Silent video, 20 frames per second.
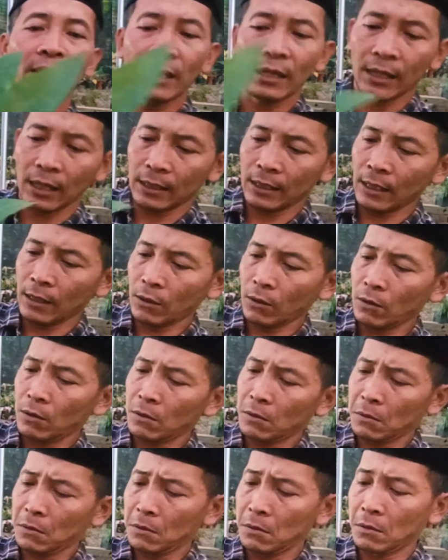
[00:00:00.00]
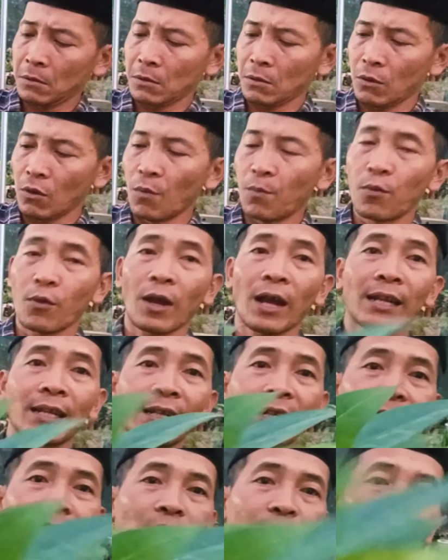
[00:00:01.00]
varigata toh? Oh bukan
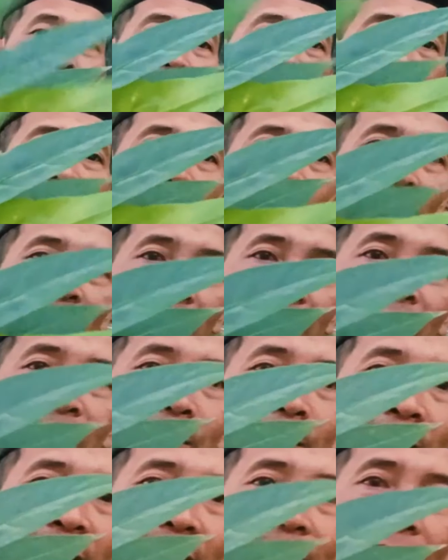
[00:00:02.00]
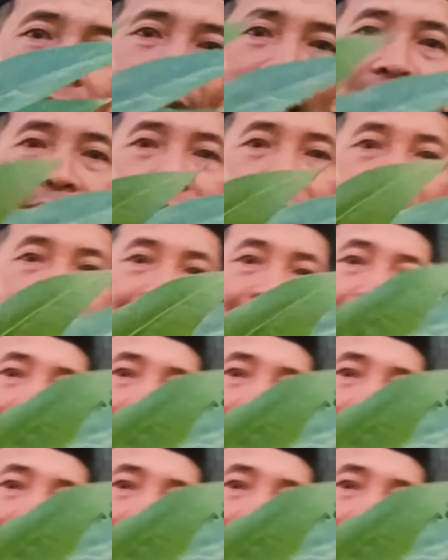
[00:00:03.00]
ini daun baru ya kirain varigata kena